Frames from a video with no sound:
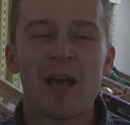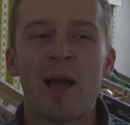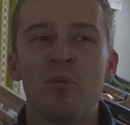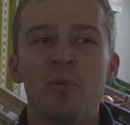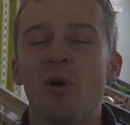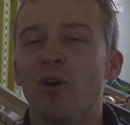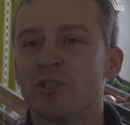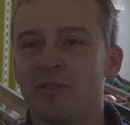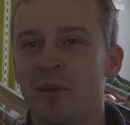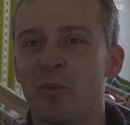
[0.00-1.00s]
un peu
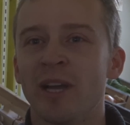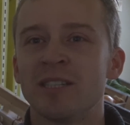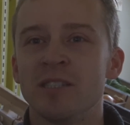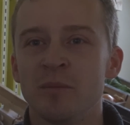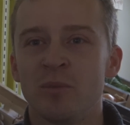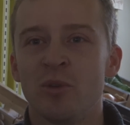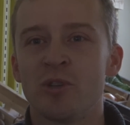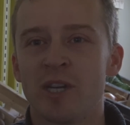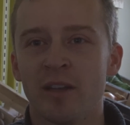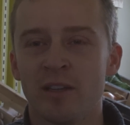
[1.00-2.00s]
proche, vraiment intime, le
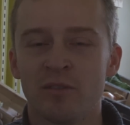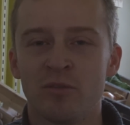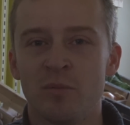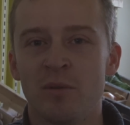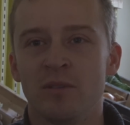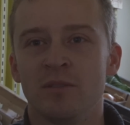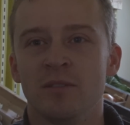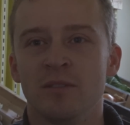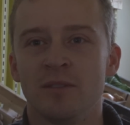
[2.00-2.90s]
jardin de Vauban, euh,